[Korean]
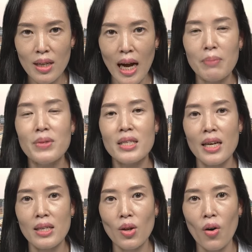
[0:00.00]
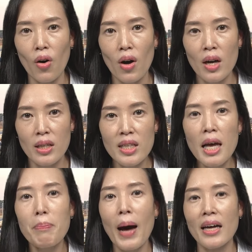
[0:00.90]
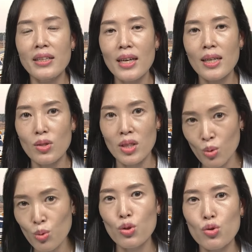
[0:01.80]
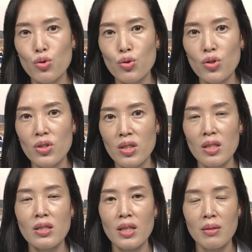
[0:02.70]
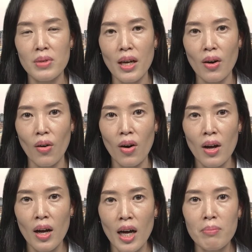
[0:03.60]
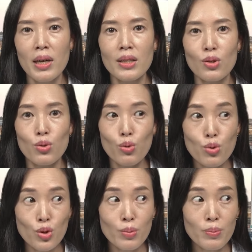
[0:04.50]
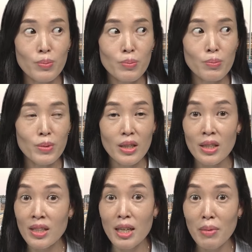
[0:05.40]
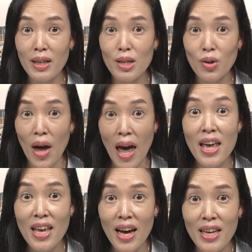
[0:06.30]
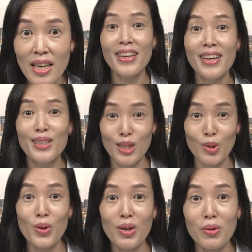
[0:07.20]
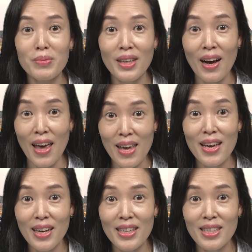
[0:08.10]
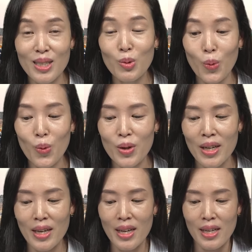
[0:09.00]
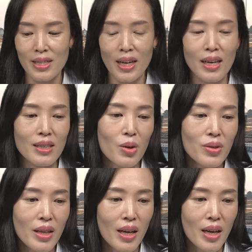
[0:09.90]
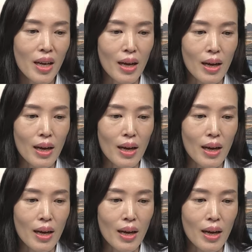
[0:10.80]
감지해서 이에 반응해서 신호를 주는 시스템이에요. 한마디로 요즘 흔히 말해서 AI 신호인 겁니다. AI 신호. 자, 그런데